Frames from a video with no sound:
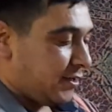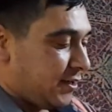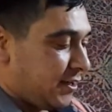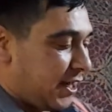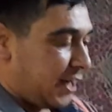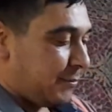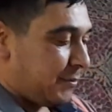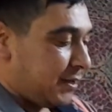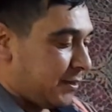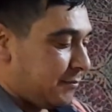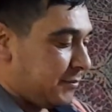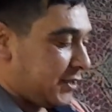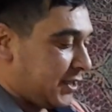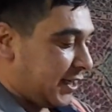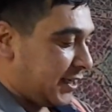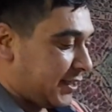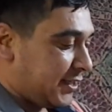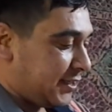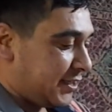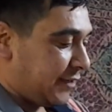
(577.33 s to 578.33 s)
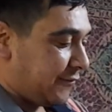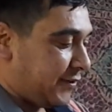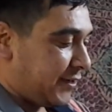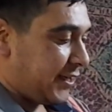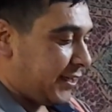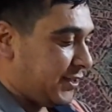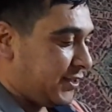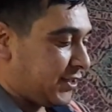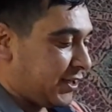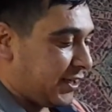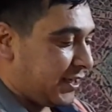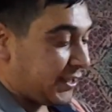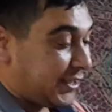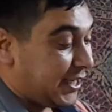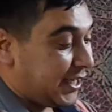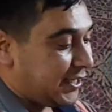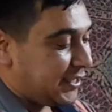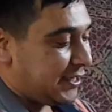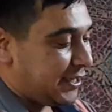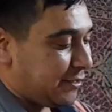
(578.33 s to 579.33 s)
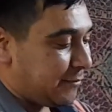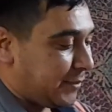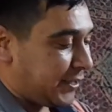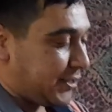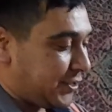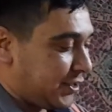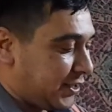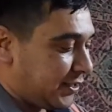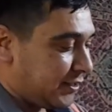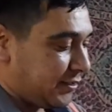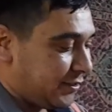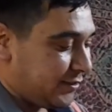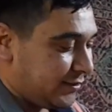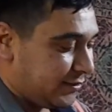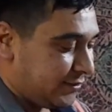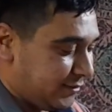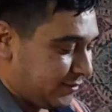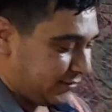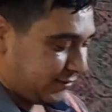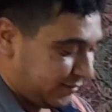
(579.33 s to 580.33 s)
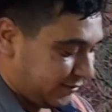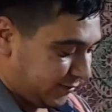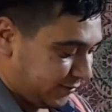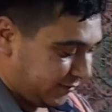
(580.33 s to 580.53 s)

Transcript: Ama bir dahaki sefere inşallah kendileri bakacak. İnşallah.